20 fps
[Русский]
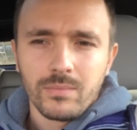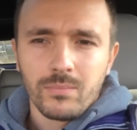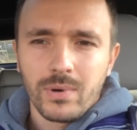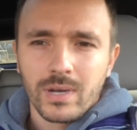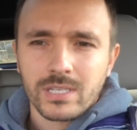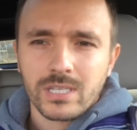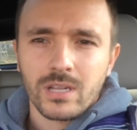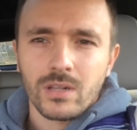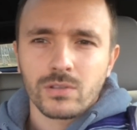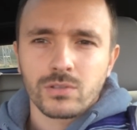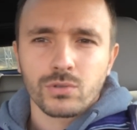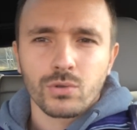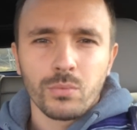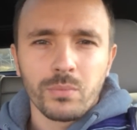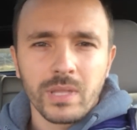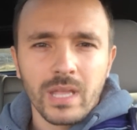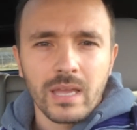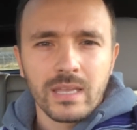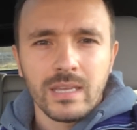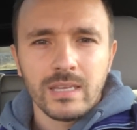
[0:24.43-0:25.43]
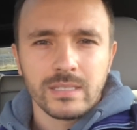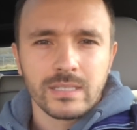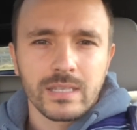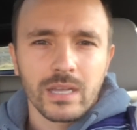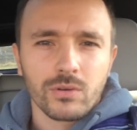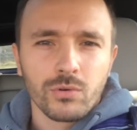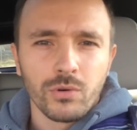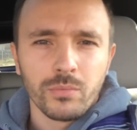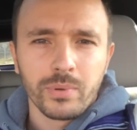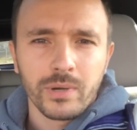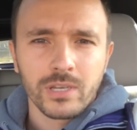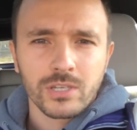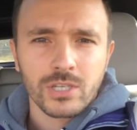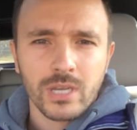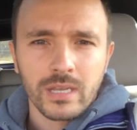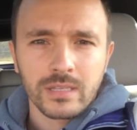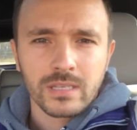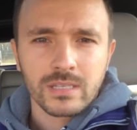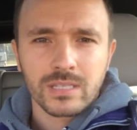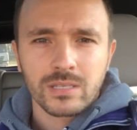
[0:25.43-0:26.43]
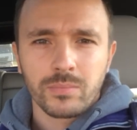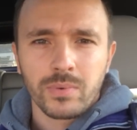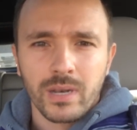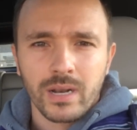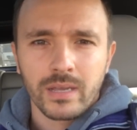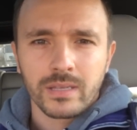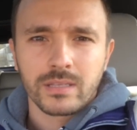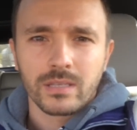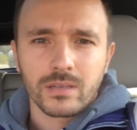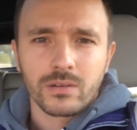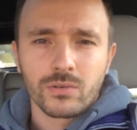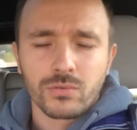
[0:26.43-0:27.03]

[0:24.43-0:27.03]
пожалуйста, у меня есть такой, приезжайте, забирайте.